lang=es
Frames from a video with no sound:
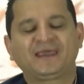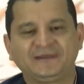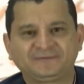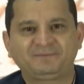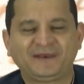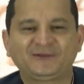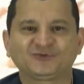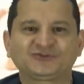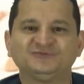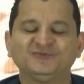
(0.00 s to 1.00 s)

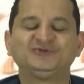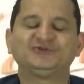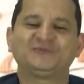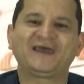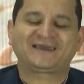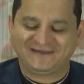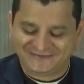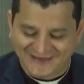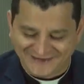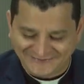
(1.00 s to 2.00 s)
espíritus inmundos. Vea qué
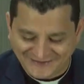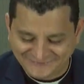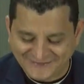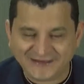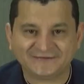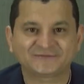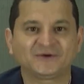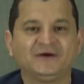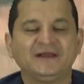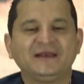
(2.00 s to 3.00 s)
interesante
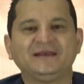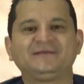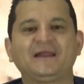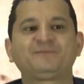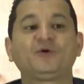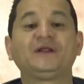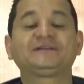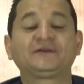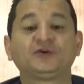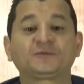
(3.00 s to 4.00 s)
esto. le da el poder
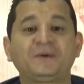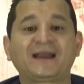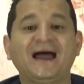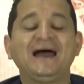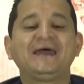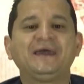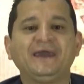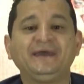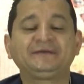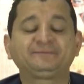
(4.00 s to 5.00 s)
el Señor para
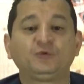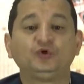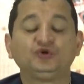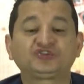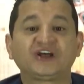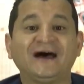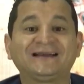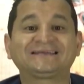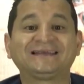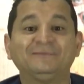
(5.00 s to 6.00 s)

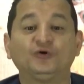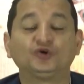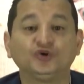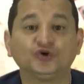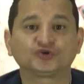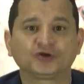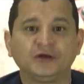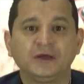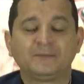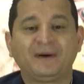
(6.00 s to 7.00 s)
expulsar demonios,
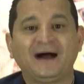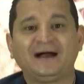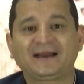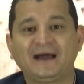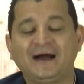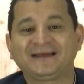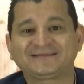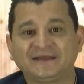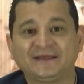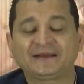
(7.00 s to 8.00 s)
para
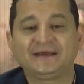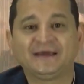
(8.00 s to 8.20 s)
hacer